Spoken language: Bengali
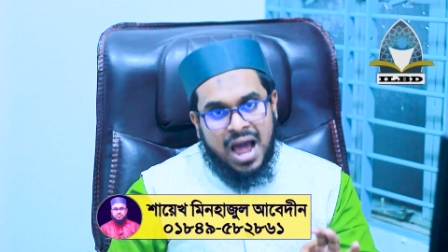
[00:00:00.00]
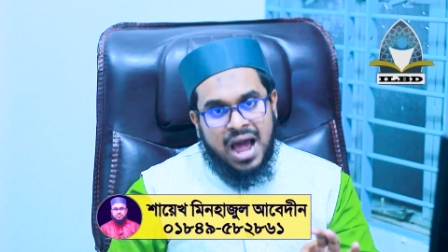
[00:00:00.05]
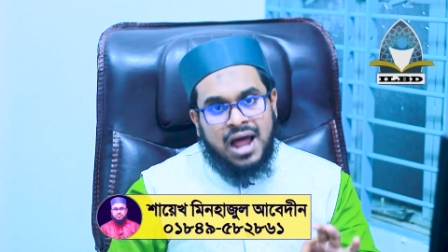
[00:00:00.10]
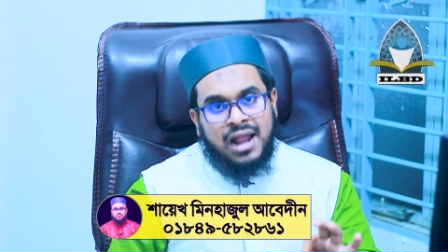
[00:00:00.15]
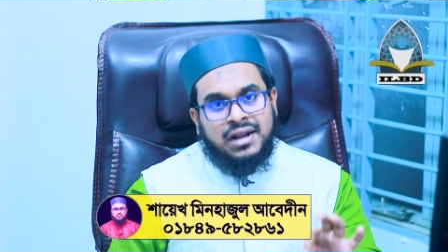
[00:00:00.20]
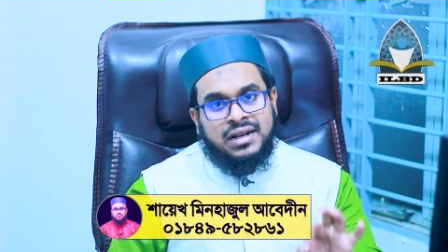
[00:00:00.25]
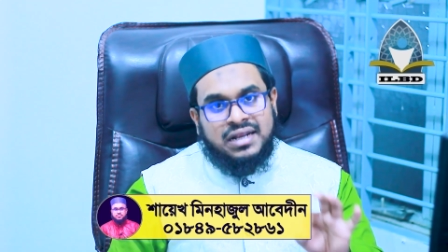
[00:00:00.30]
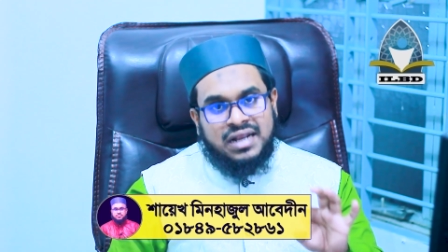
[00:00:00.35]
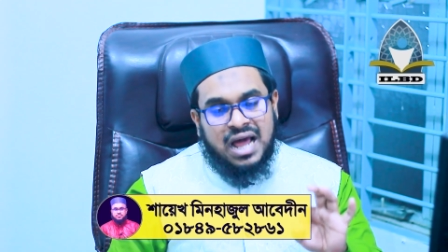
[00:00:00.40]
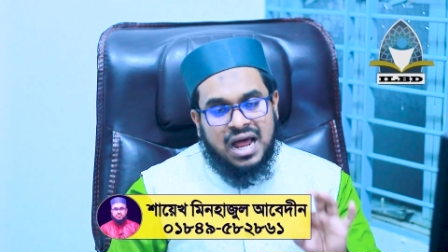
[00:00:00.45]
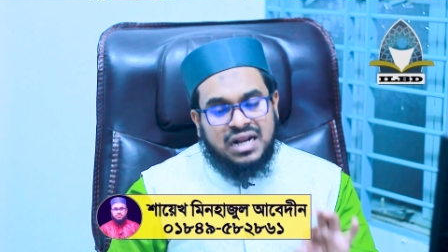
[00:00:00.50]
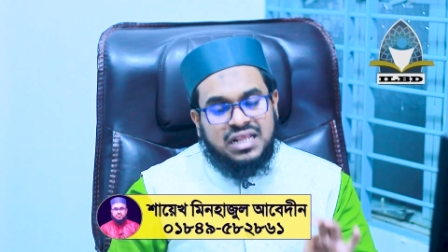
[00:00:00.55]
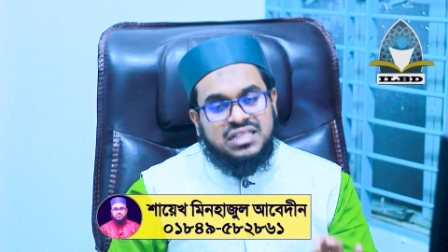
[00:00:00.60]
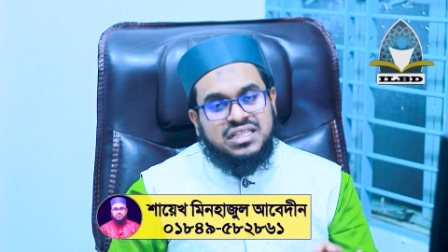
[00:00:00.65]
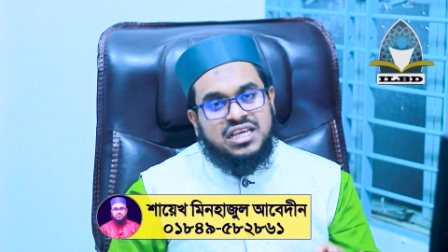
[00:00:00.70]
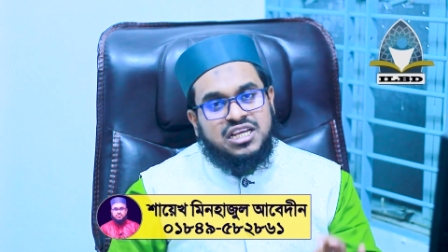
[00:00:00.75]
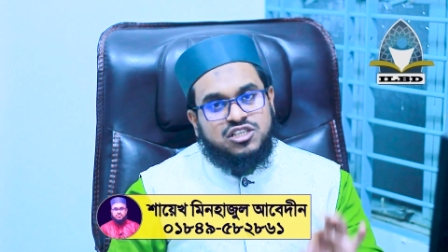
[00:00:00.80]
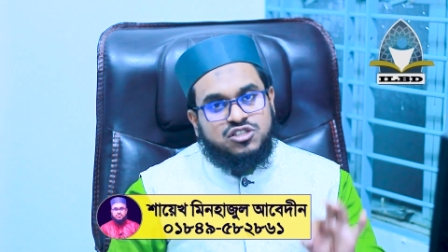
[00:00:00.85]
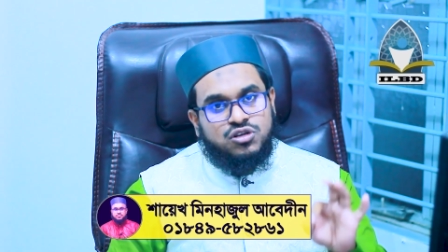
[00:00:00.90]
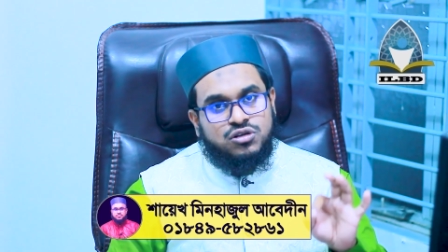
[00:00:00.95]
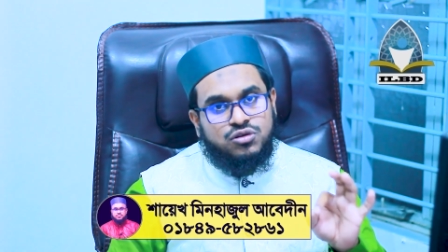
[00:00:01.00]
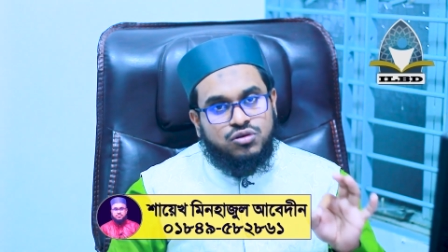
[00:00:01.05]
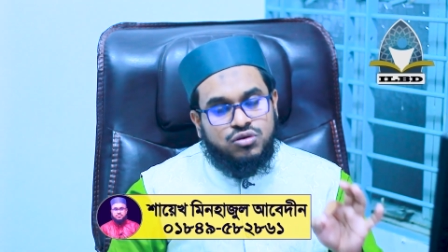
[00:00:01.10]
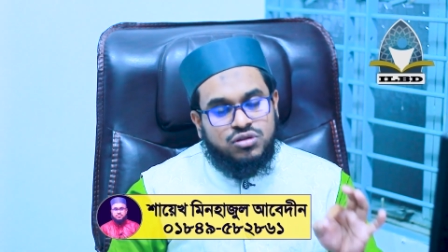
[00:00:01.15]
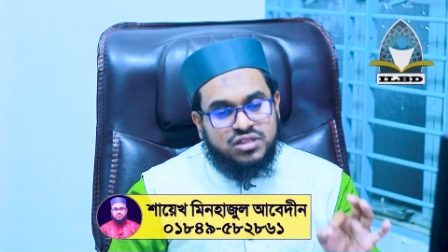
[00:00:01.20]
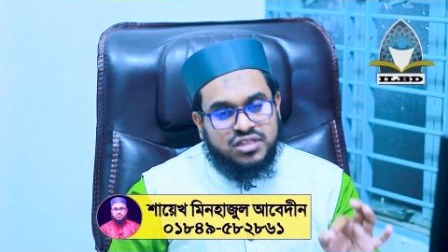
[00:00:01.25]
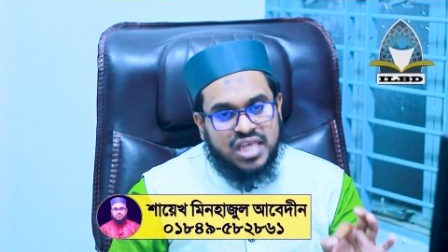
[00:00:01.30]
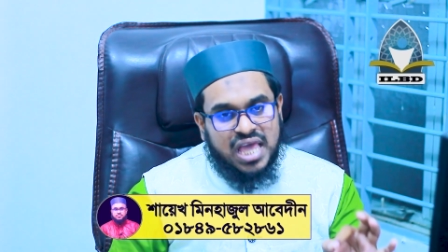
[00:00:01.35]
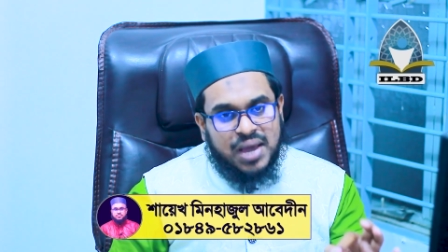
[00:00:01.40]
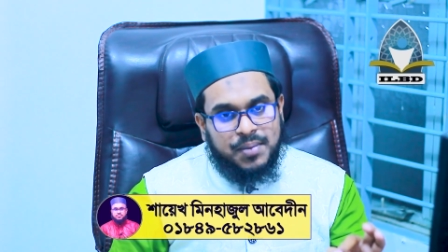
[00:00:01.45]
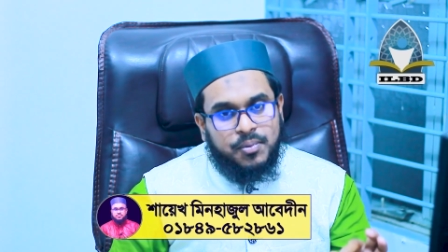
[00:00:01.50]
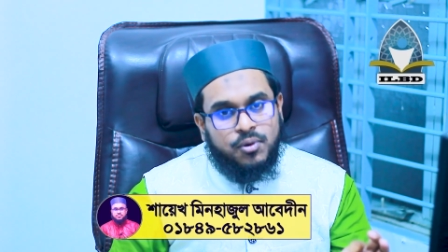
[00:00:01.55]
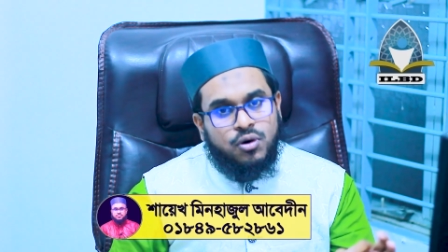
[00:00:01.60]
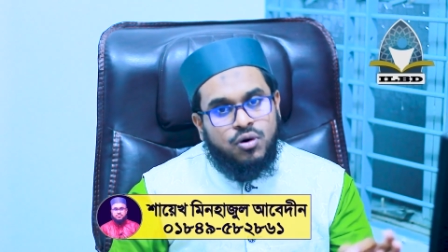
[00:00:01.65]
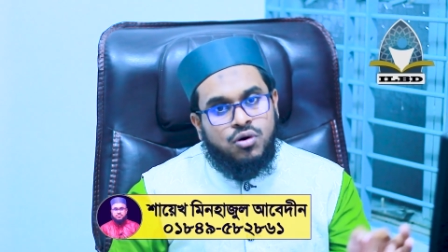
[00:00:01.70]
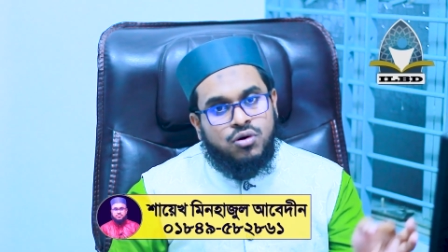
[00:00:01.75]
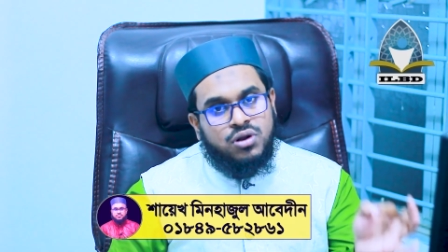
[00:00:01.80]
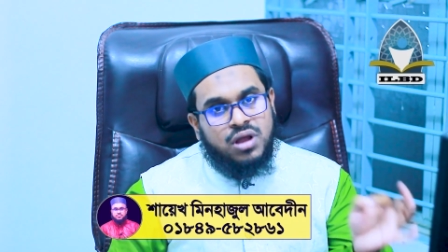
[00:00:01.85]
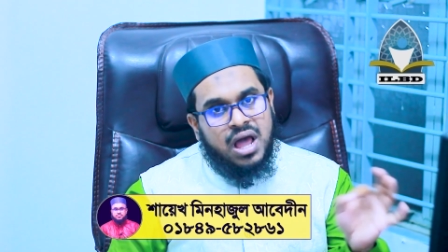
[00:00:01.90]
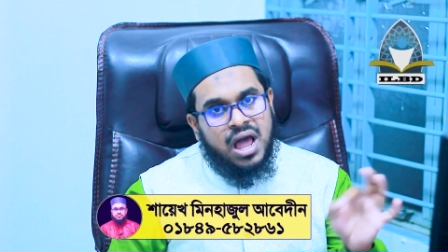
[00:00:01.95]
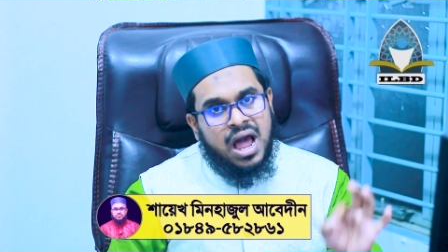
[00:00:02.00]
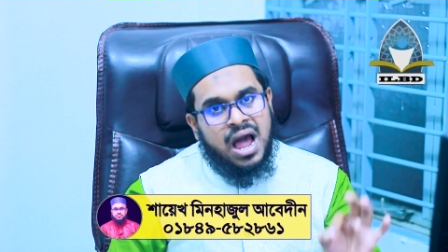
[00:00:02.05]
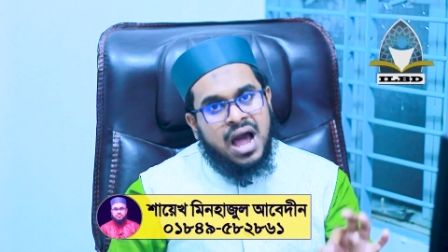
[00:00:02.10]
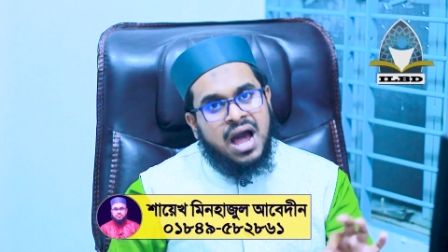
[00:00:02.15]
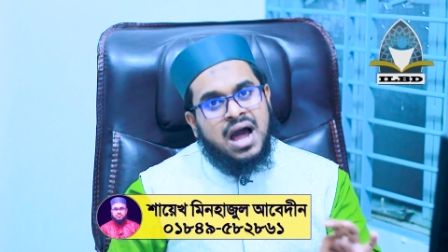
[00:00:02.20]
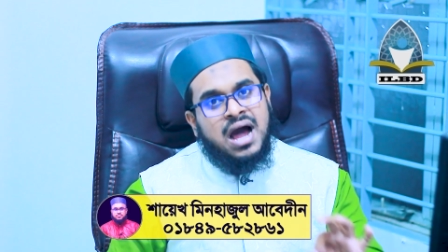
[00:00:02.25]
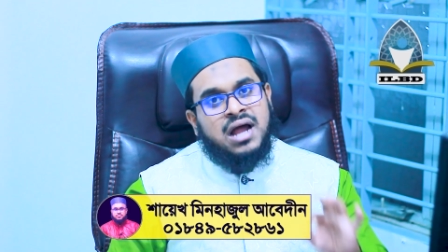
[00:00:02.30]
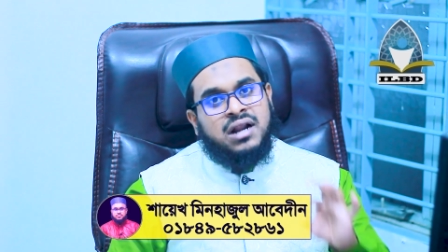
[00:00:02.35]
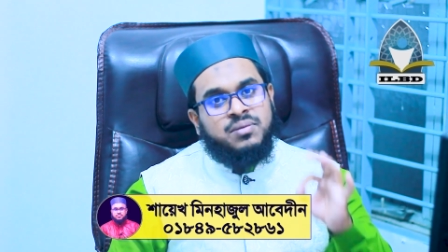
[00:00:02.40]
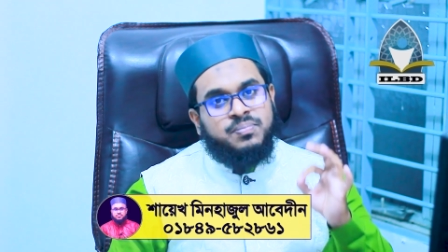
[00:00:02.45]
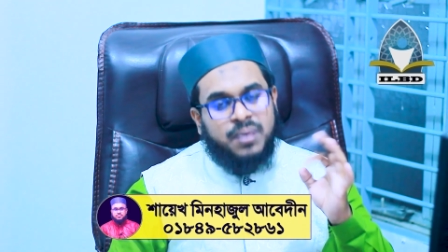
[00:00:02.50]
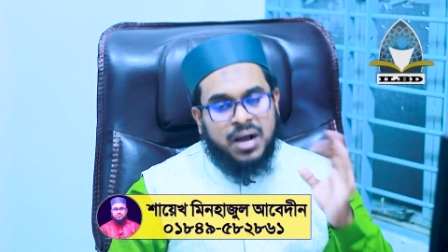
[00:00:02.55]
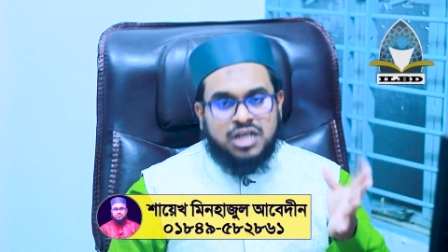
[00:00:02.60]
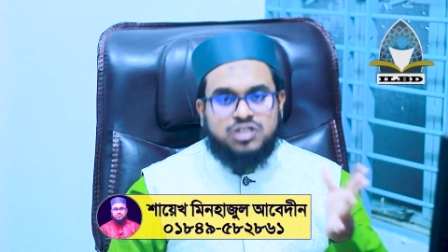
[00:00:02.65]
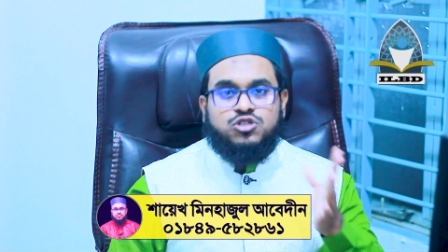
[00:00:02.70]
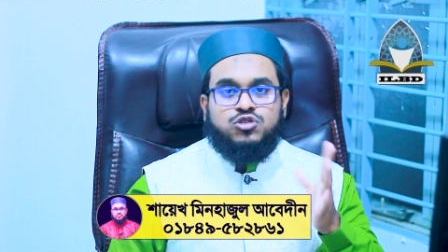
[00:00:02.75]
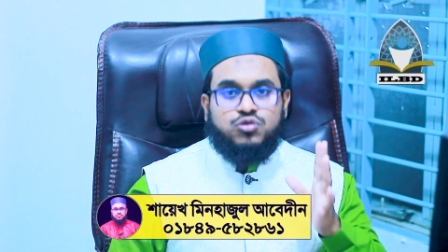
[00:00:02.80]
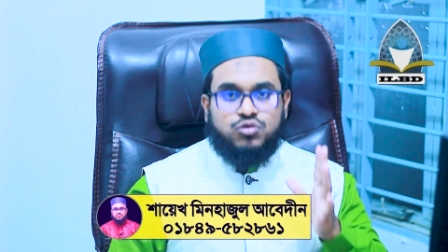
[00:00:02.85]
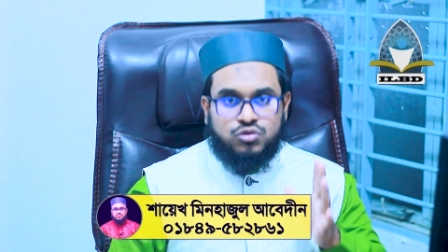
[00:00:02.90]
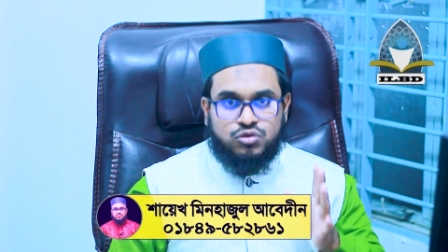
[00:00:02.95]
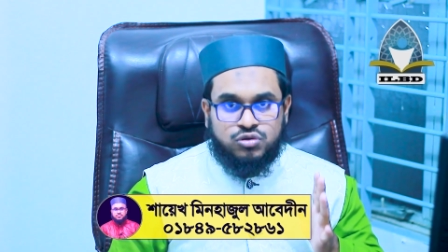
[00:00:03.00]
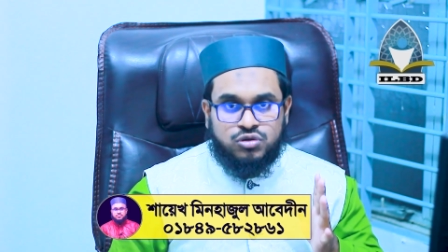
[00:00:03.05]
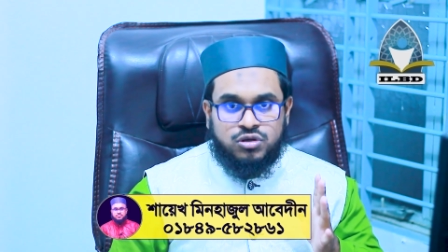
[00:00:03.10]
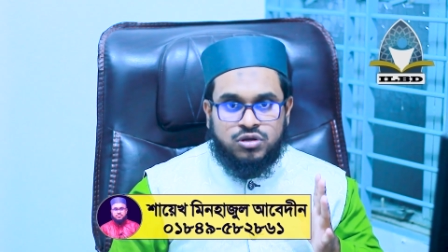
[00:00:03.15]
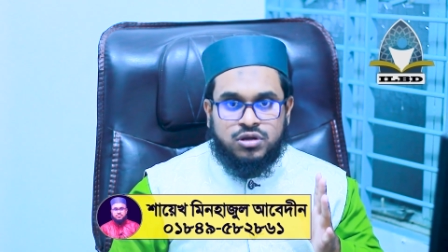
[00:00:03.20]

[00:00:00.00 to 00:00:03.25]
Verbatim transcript: আর নারীদের জন্য দেবর আর ভাসু